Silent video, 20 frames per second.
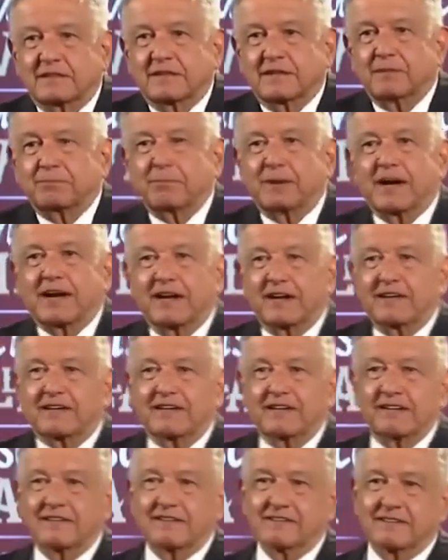que pagar
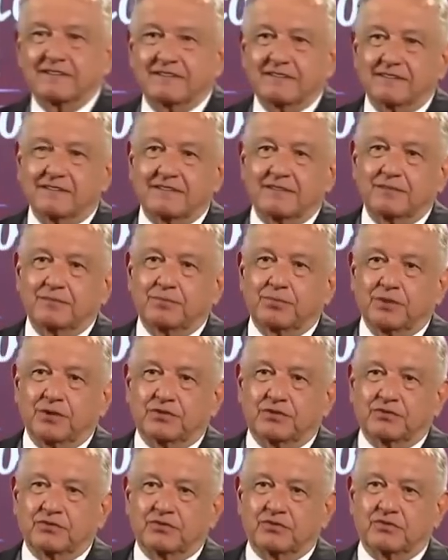
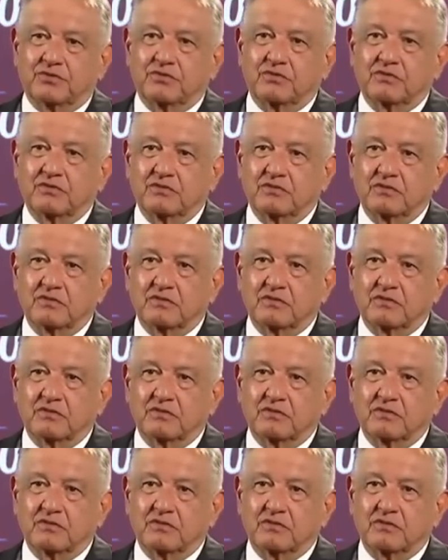impuestos.